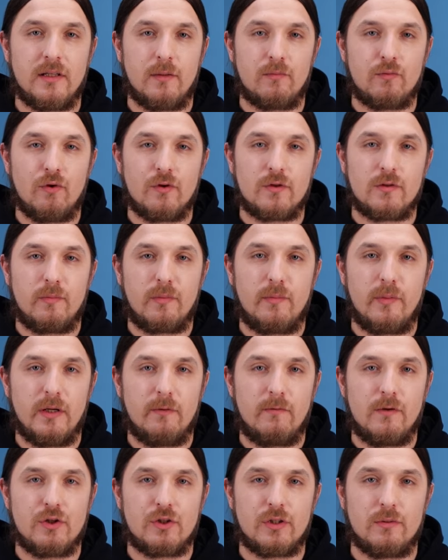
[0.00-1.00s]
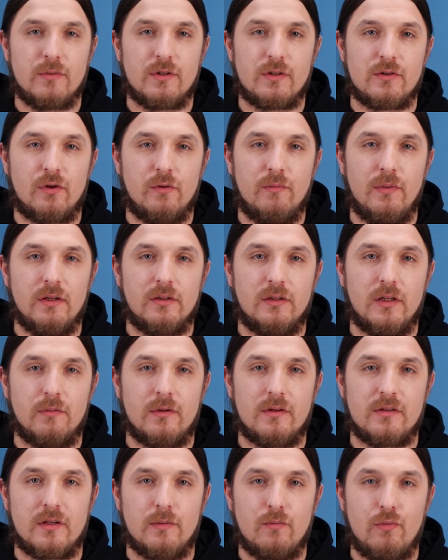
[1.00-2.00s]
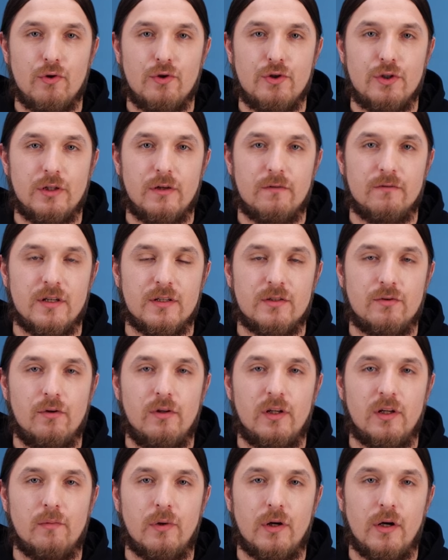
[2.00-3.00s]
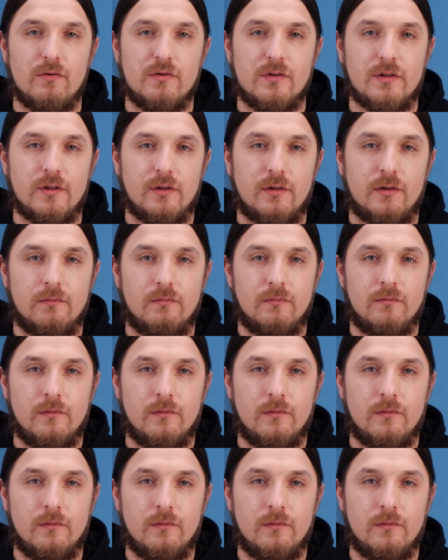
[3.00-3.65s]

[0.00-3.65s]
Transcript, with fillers: нам доступ к привычным инструментам разработчика в настольных браузерах.